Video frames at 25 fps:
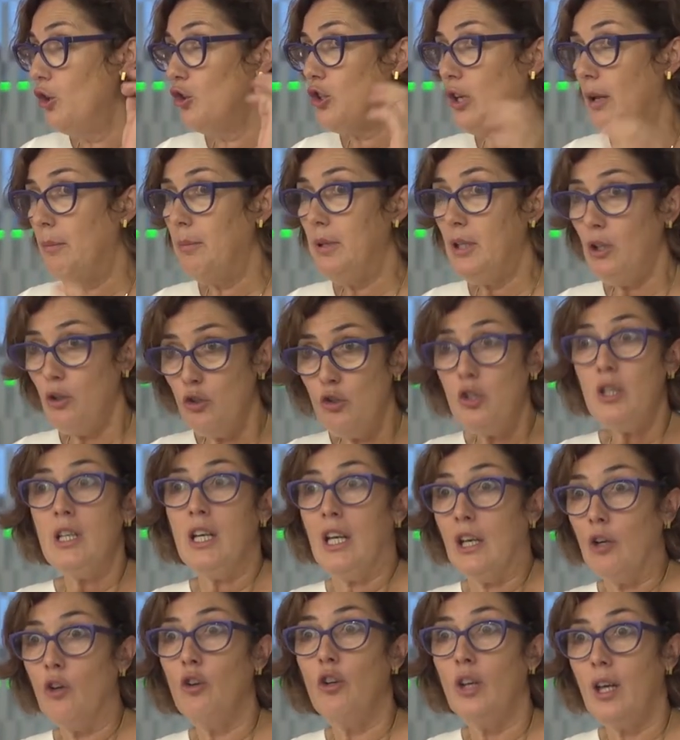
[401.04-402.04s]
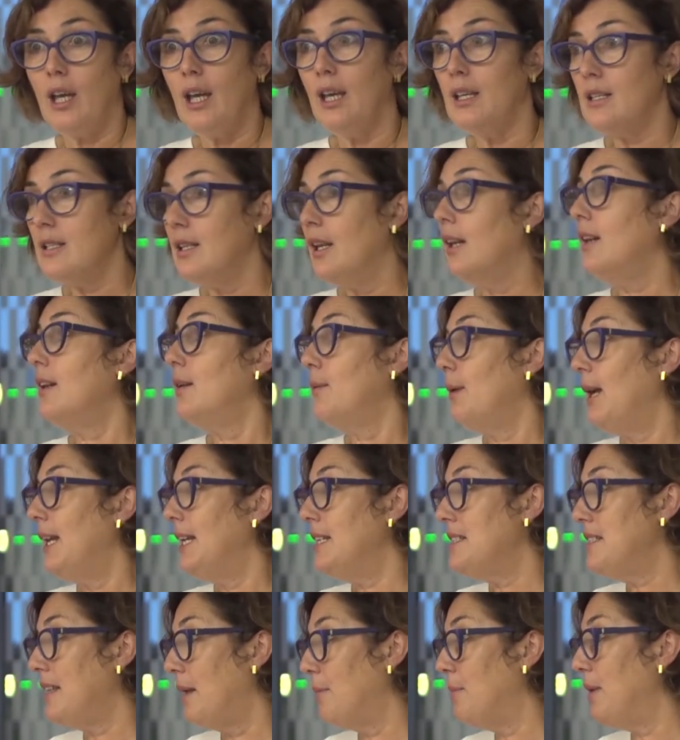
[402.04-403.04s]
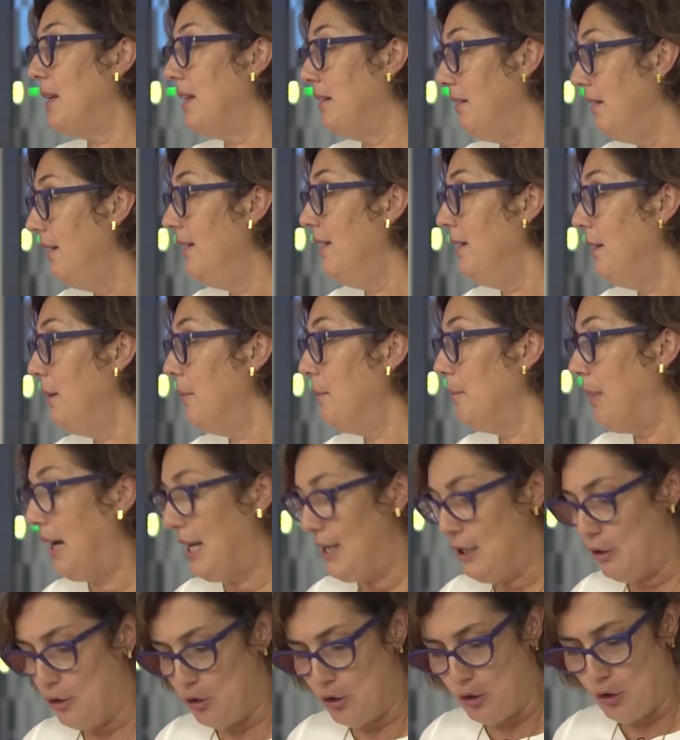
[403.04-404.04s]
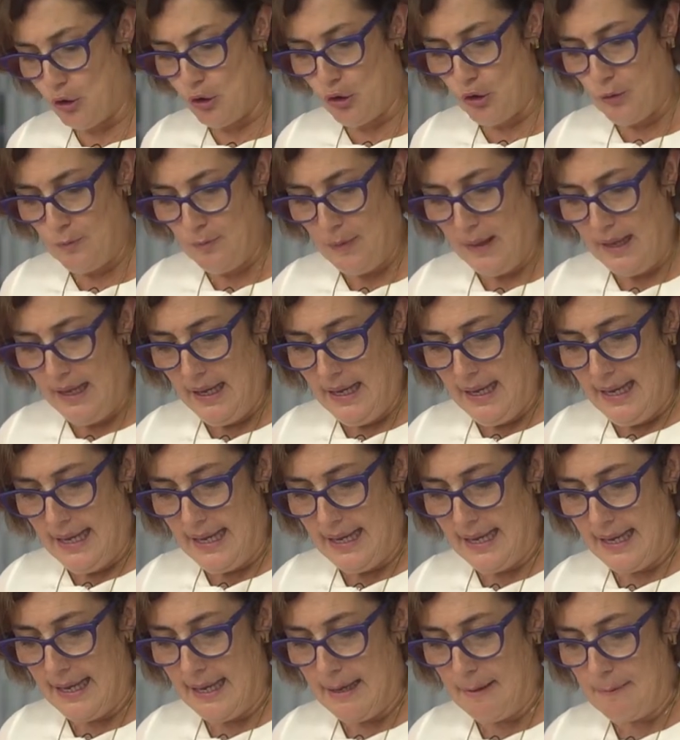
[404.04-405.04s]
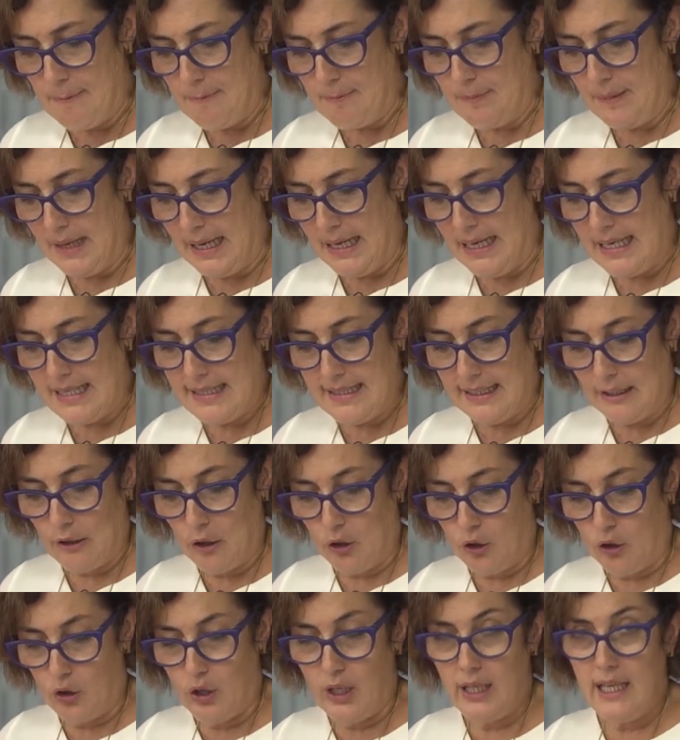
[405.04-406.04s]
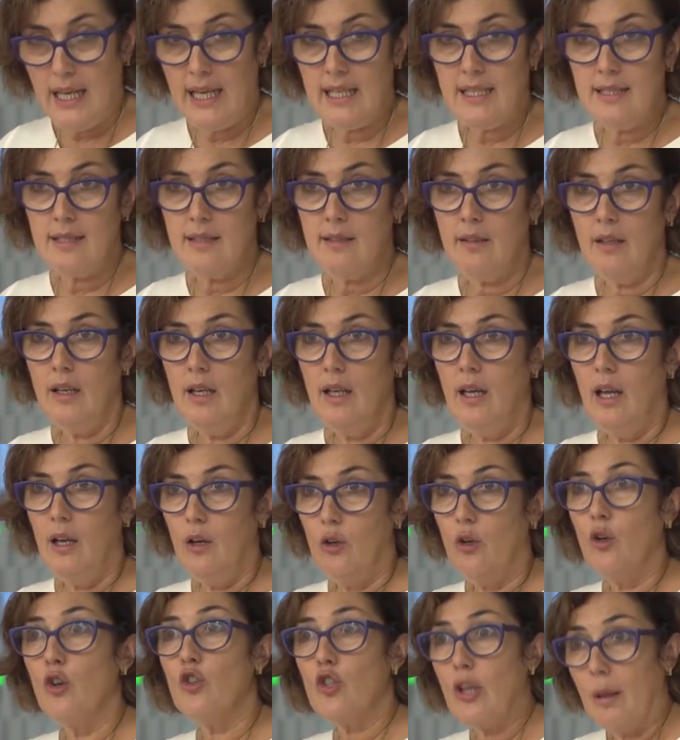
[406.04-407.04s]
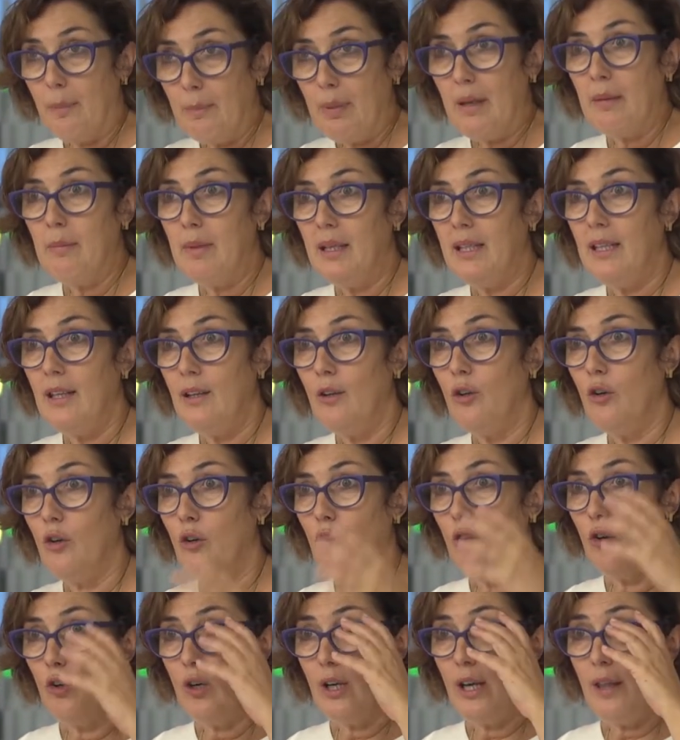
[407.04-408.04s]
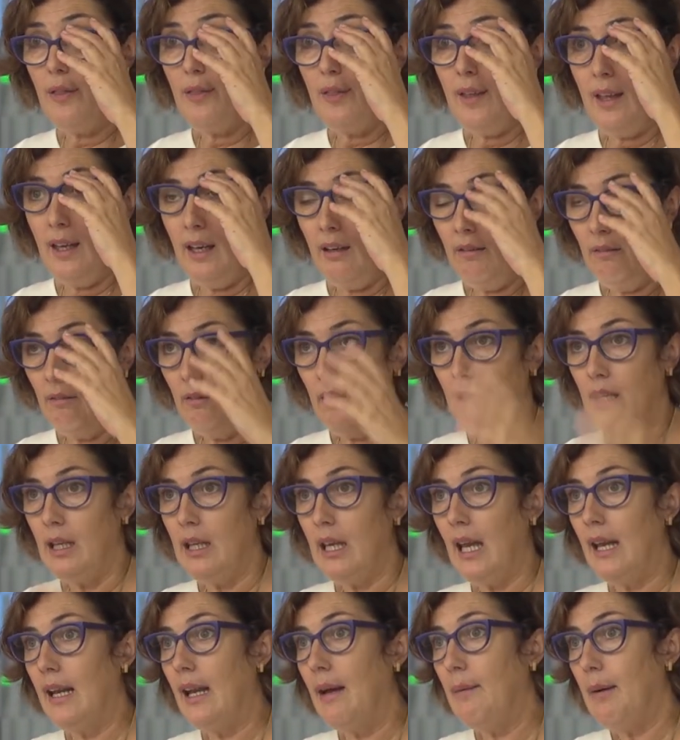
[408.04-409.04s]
ámbitos y que no dejan de ser rivales también valiosos. Eh, las tecnologías nos han permitido crecer y han